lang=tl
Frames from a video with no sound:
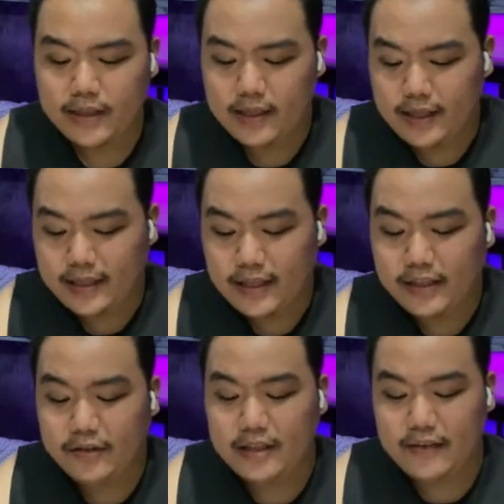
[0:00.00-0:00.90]
And ito
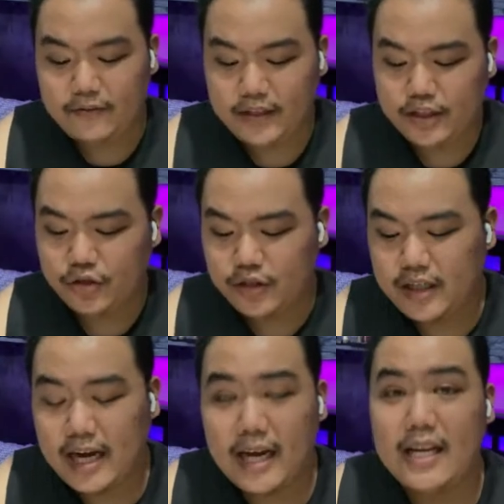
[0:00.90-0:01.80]
yung definition
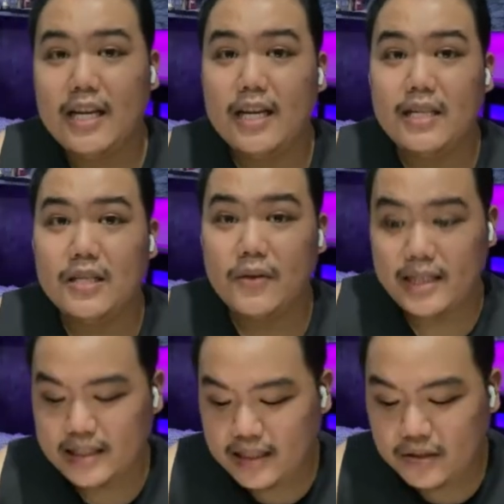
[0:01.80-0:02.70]
niya. So, a
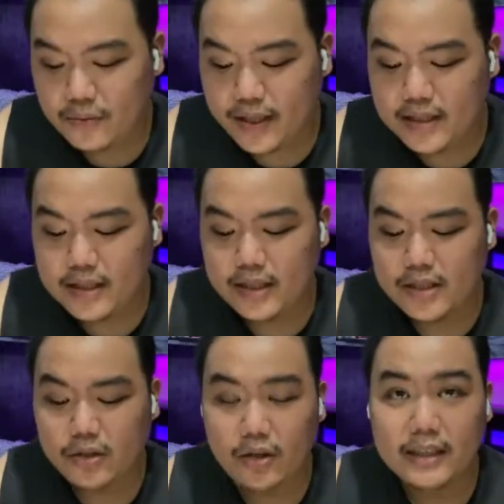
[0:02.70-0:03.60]
sequence is
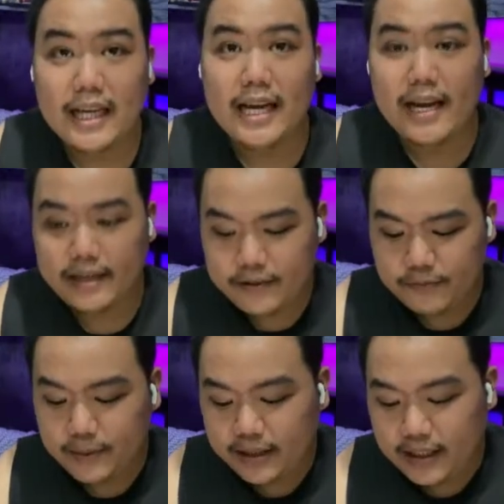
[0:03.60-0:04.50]
called
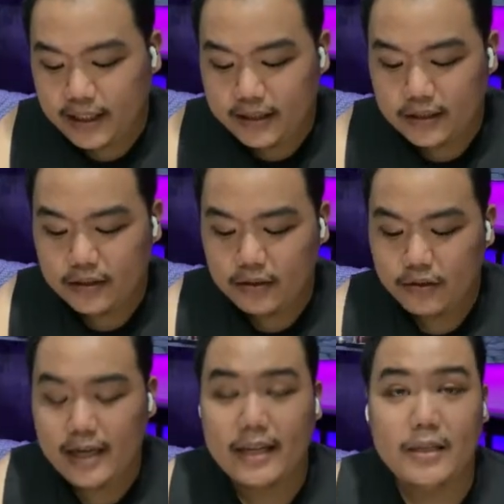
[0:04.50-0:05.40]
arithmetic or
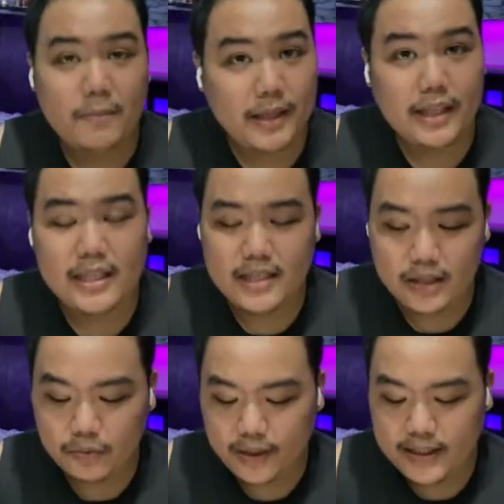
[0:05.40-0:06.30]
arithmetic
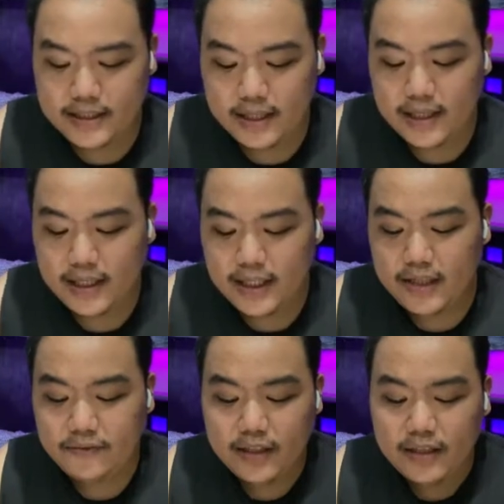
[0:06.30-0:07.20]
sequence if
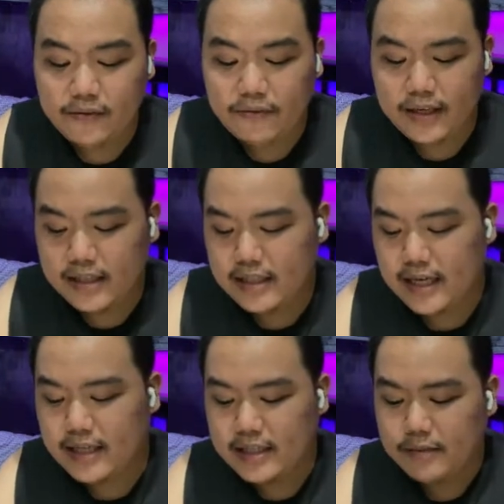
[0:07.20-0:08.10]
the
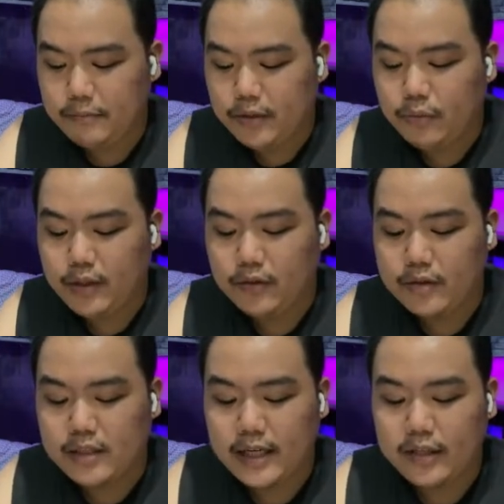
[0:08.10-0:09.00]
differences between
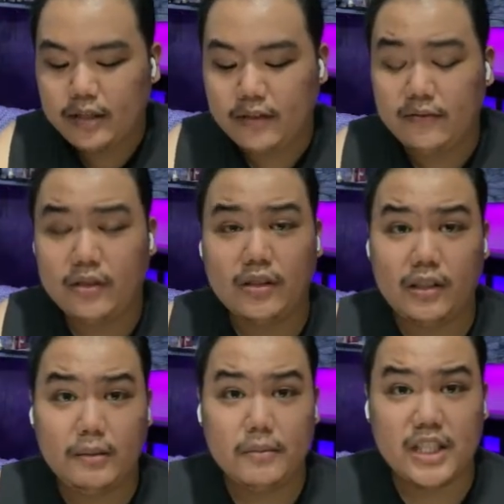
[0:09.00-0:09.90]
consecutive
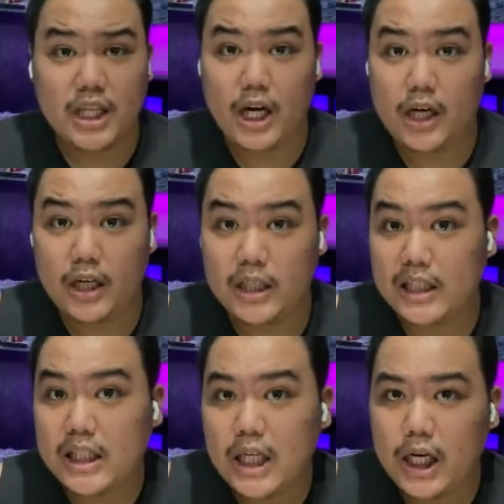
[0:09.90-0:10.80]
terms are the
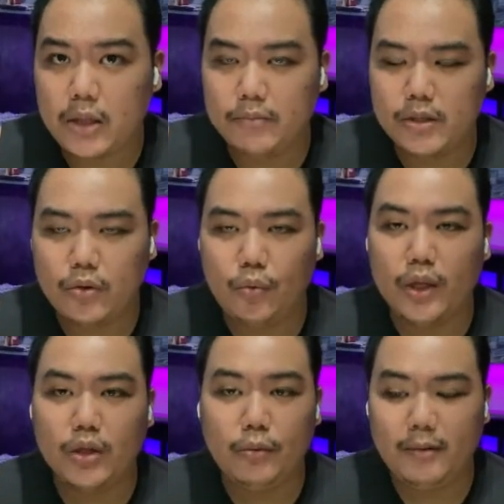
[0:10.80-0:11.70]
same. So what
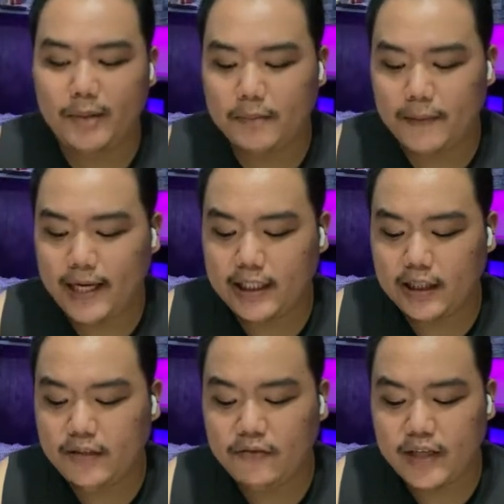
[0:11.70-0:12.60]
do we mean by the
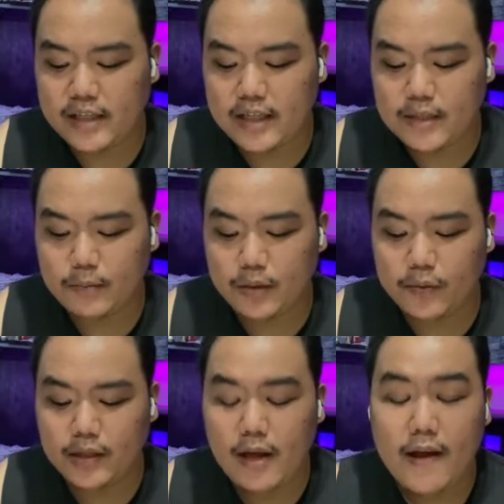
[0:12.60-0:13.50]
differences
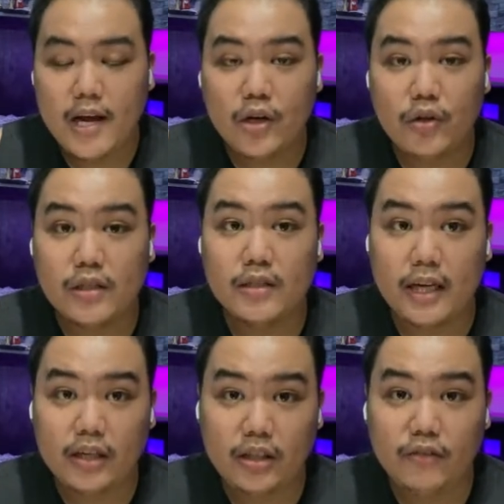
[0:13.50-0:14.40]
between
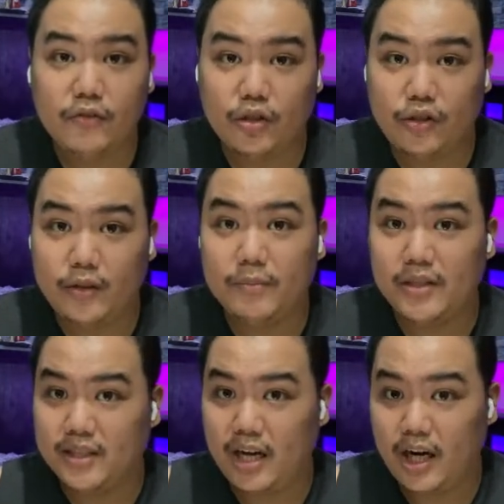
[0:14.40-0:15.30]
consecutive
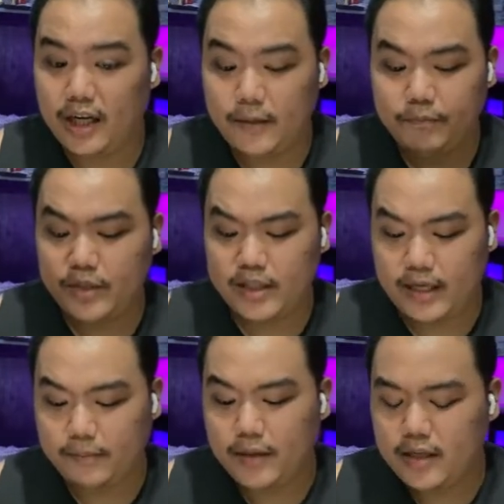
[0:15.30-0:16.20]
terms are the
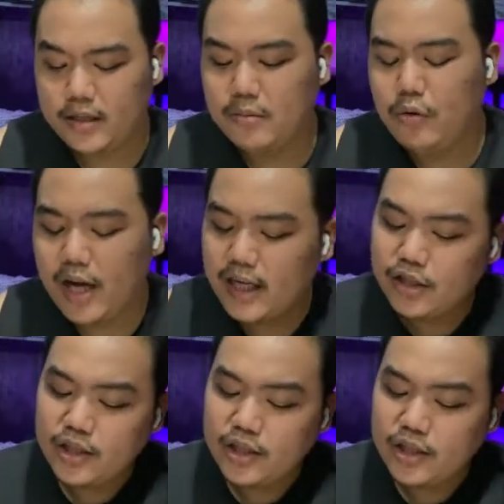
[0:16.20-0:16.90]
same? Sa mukha lang siya